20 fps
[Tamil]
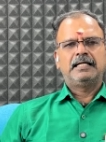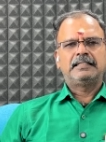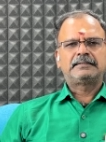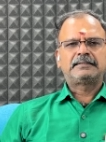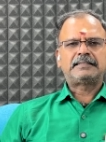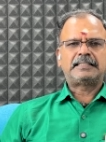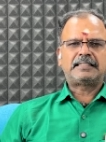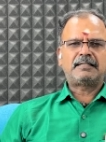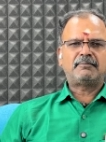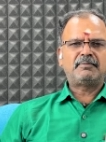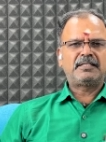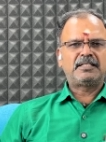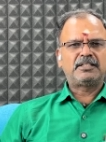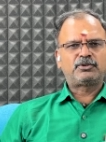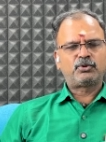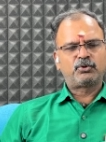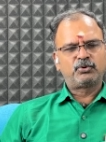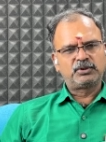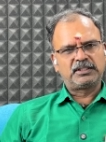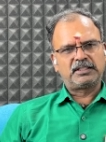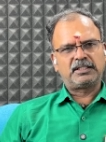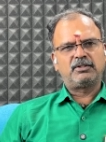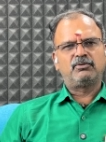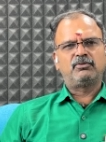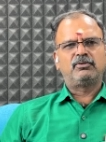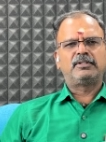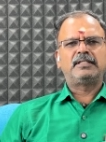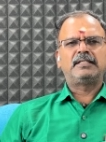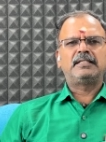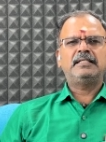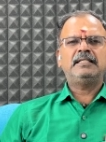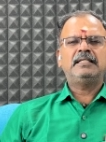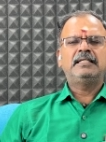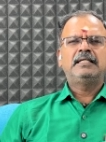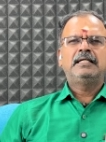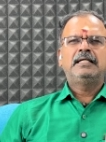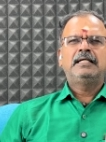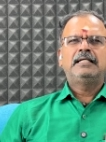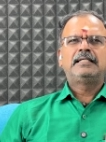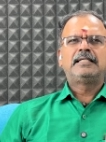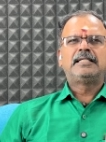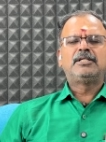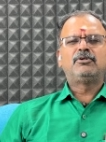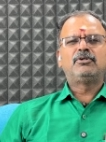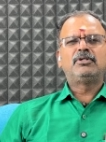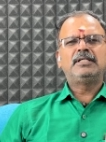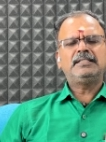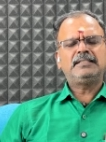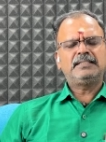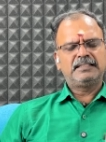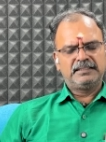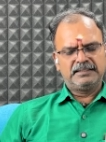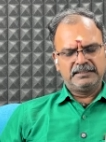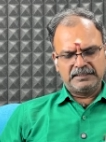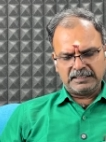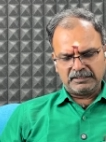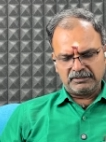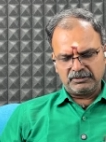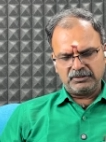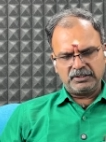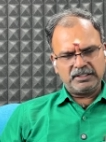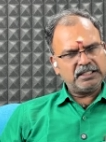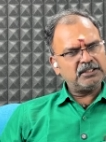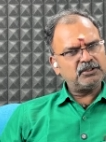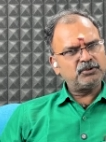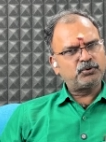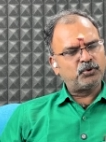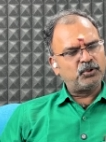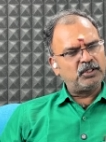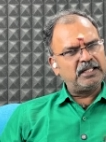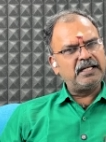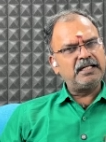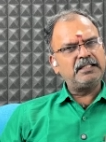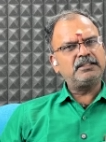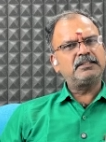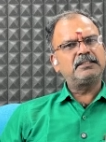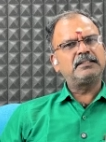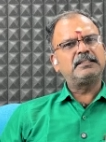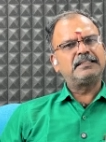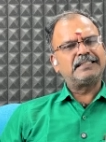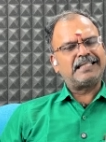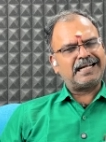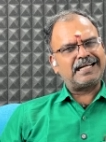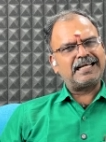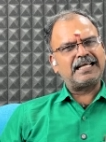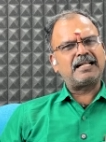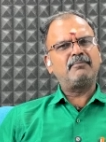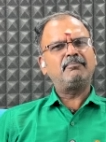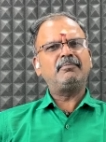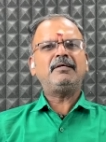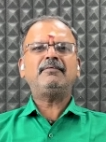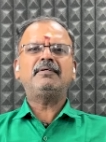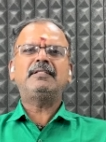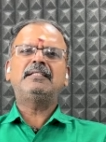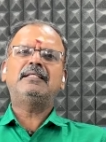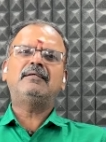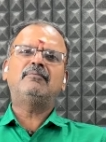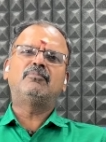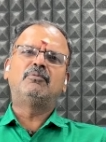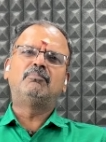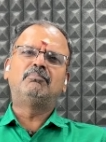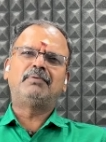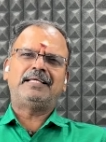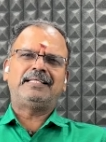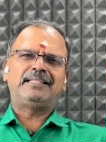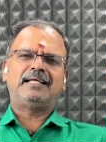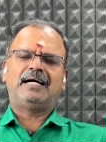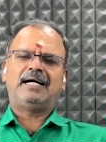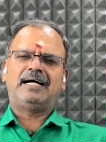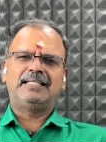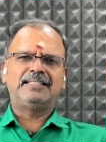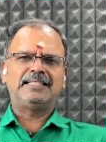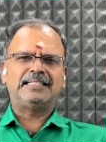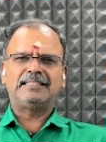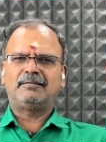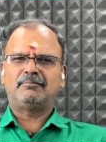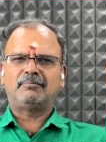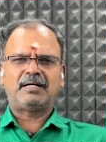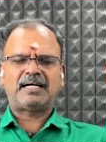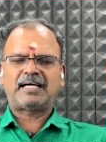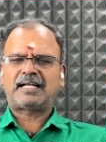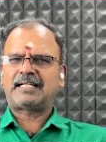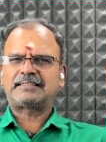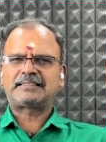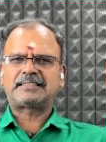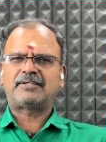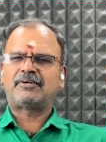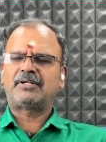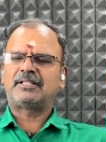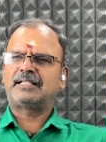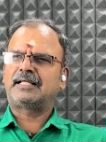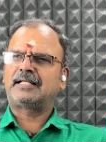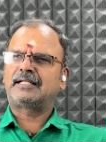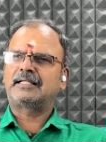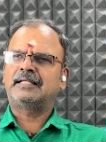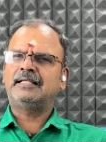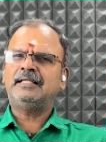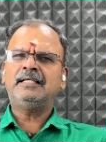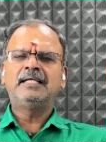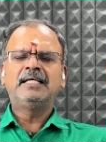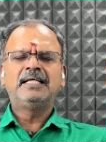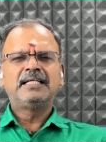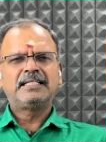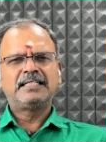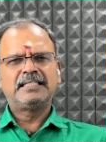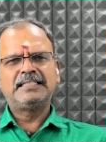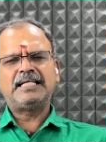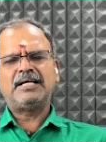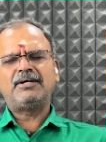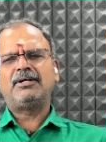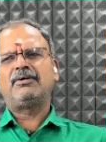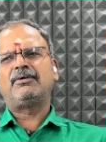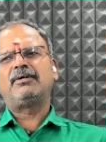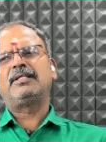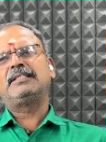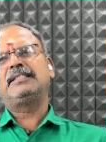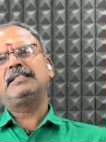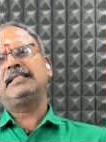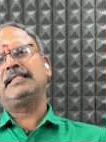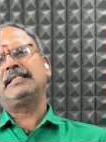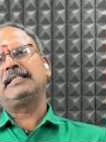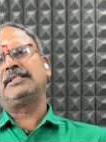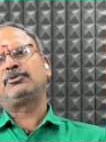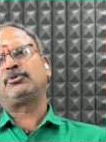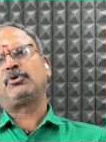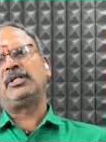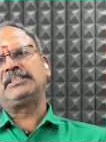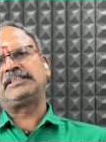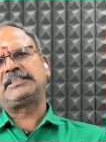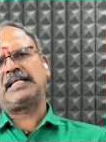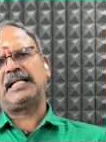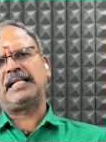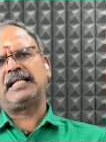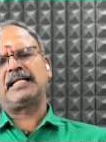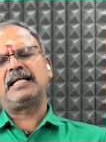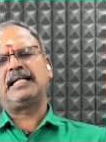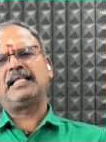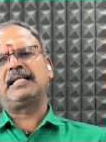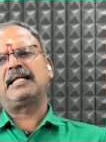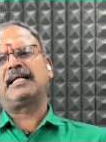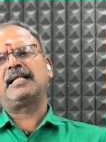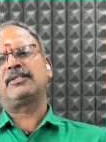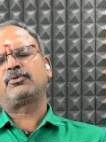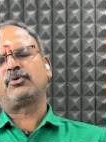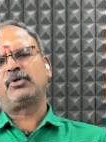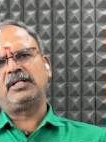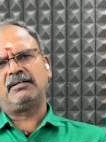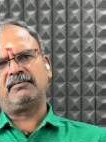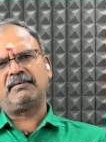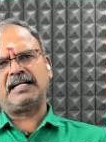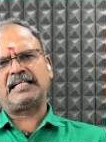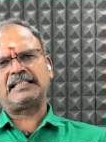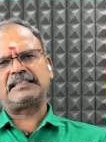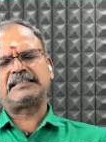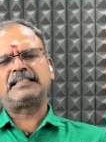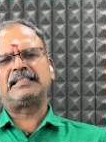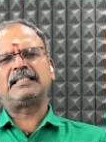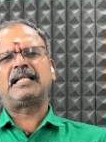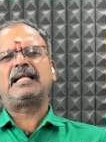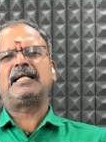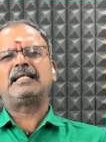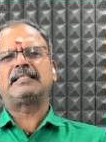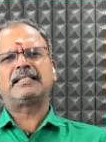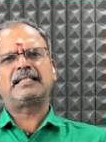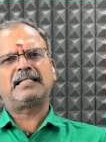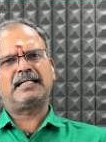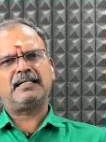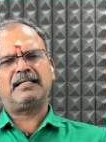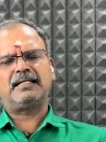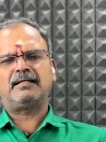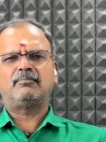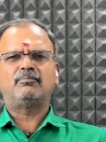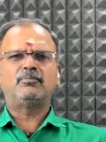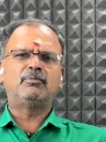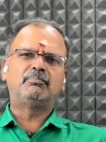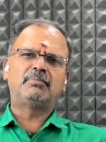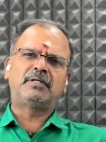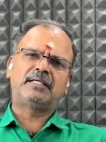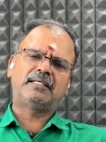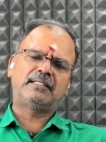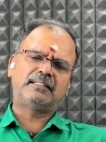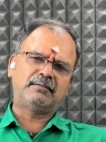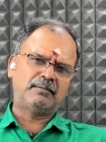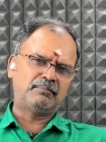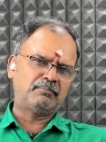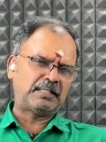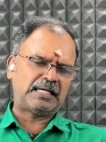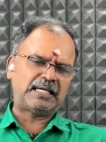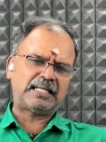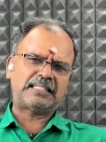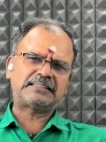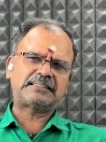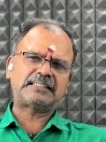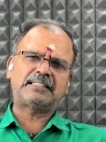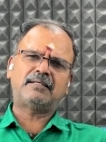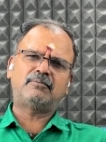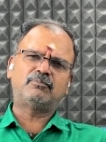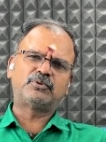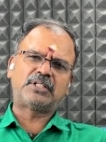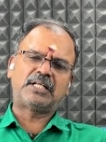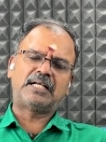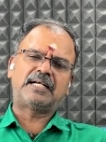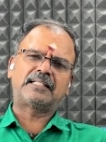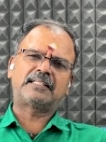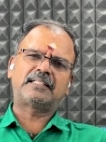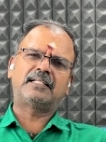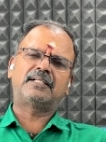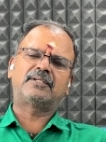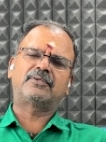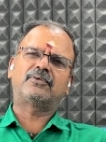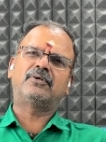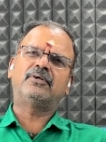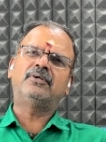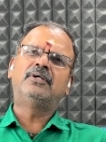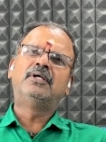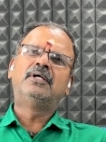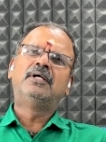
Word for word: சட்டமன்ற தொகுதிகள் உண்டு இன்னொன்று இந்தியாவினுடைய தொழில் நகரமே வந்து மும்பை தான் அது அந்த மகாராஷ்டிராவில் தான் இருக்குது இந்தியாவில் வந்து தொழிற்சாலைகள் இல்லைன்னா தொழில் வளர்ச்சி இதெல்லாம் எடுத்திங்கன்னா மும்பை மகாராஷ்டிரா தான் முதல் இடத்துல இருக்கும்